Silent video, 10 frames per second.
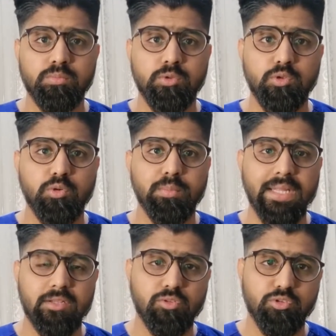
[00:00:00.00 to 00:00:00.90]
तो
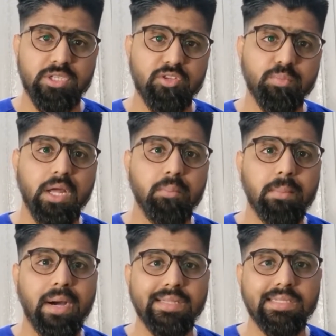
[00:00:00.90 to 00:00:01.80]
मैंने सोचा इस बारे में
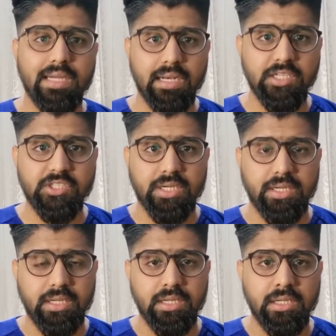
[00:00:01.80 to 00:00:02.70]
बात करनी
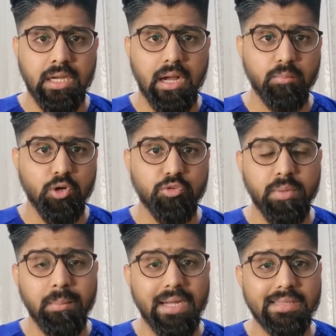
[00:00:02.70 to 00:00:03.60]
चाहिए हम लोग इस पर
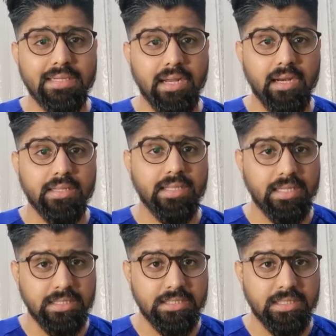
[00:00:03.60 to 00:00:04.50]
बात करना
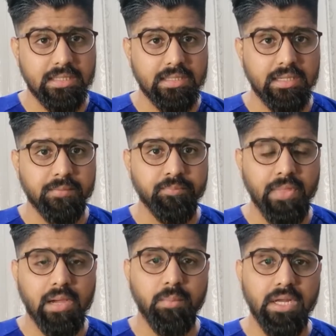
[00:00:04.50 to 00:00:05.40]
नहीं चाहते
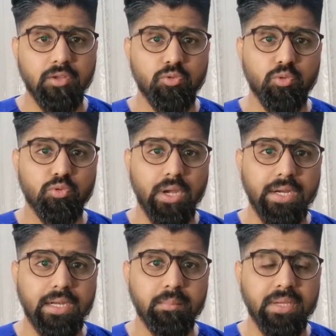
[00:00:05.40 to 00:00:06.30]
हमारी
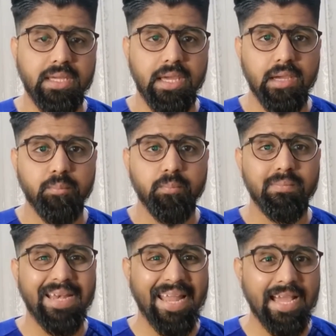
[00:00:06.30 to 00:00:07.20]
सोसाइटी में ये एक
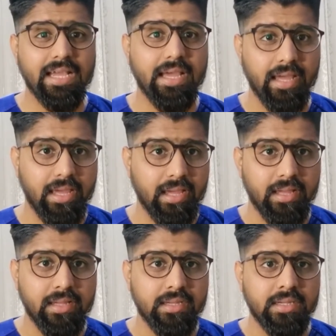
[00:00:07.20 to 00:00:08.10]
लैक है
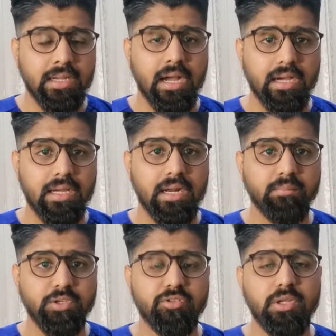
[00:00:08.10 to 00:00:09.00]
अगर हम
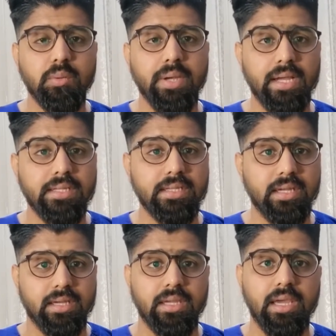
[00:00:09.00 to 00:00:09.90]
किसी को कह देते
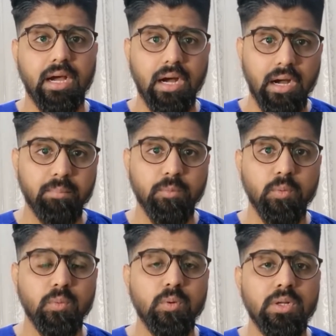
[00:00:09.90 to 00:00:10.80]
हैं कि
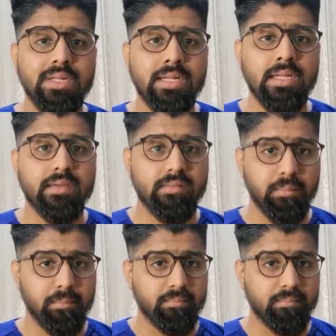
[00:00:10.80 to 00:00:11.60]
आपको किसी